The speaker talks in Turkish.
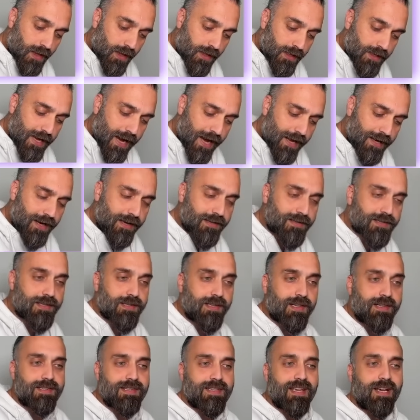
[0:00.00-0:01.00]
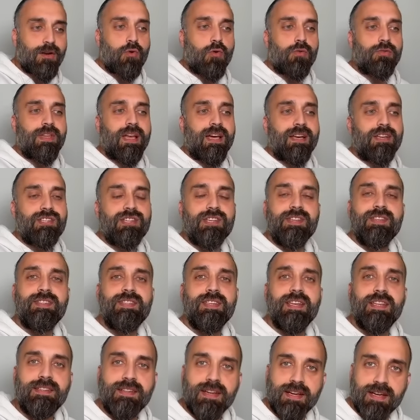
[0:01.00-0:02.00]
Yani aslında sekonder
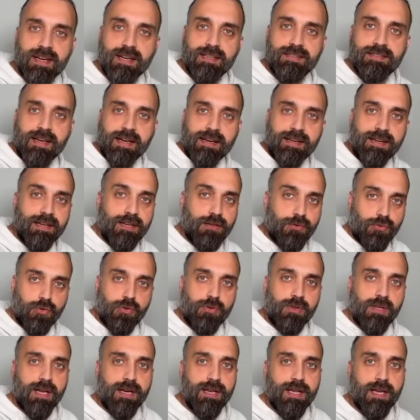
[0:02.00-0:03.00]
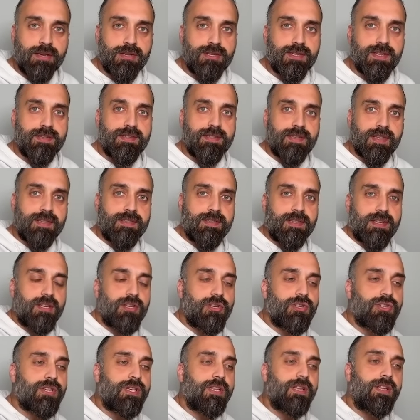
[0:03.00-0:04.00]
cinsiyet karakterleri diyorlar yani işte ses
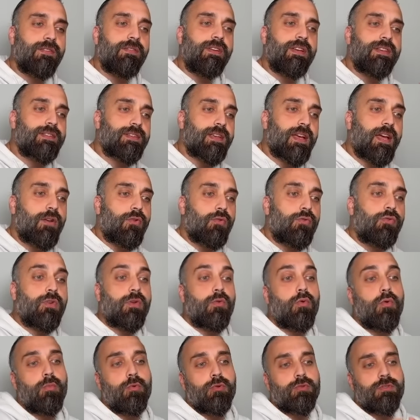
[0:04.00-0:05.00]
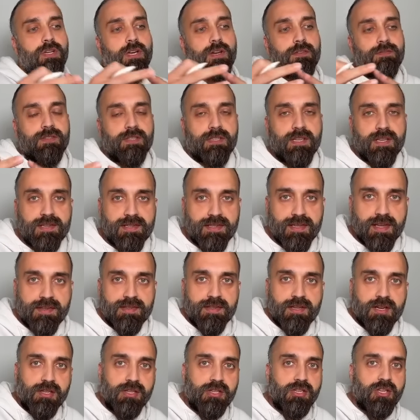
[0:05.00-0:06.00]
inceleri vesaire öbür tarafta da
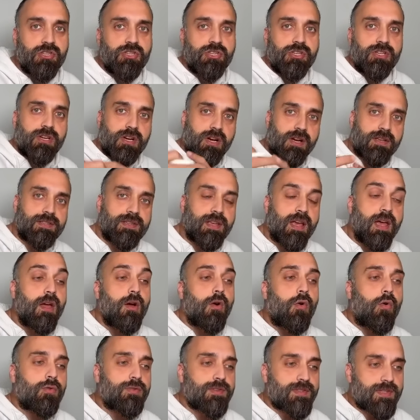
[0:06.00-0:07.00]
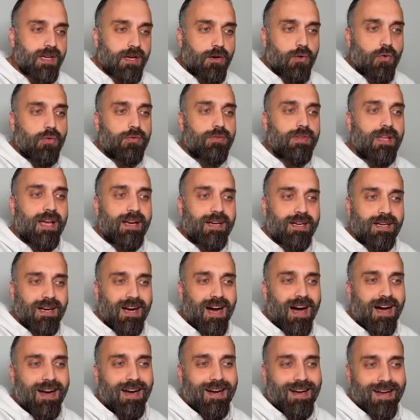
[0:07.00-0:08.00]
ses kalınlaşır kas o sekonder
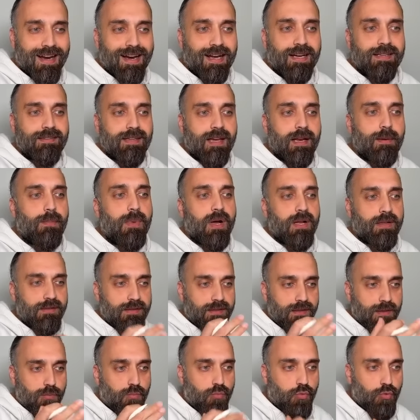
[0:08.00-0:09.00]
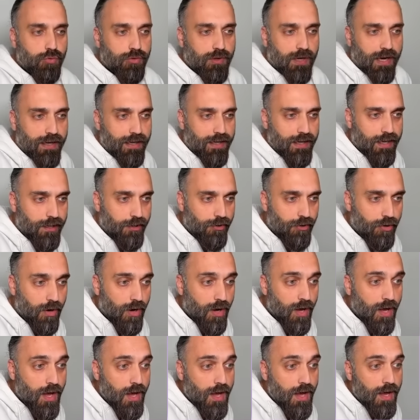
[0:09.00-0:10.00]
kar- karakter mantığı buradan geliyor.
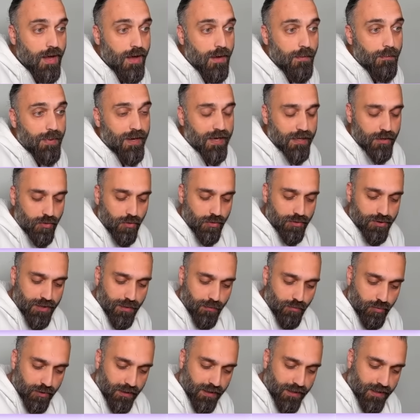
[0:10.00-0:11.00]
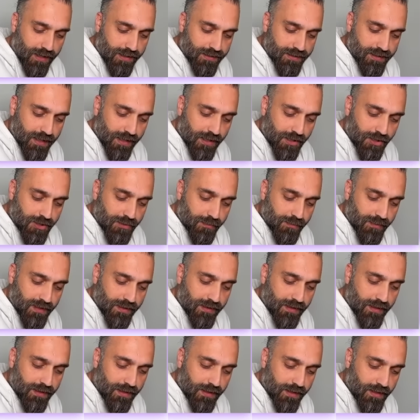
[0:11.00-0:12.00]
Peki hocam burada kas
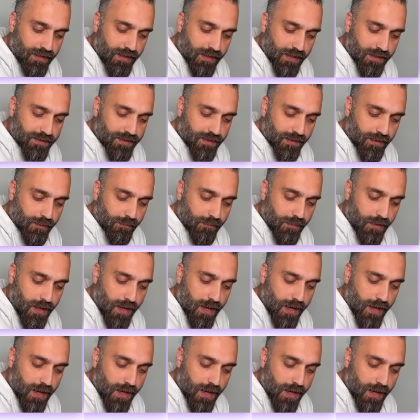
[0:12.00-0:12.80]
gelişiminde dedik yazalım.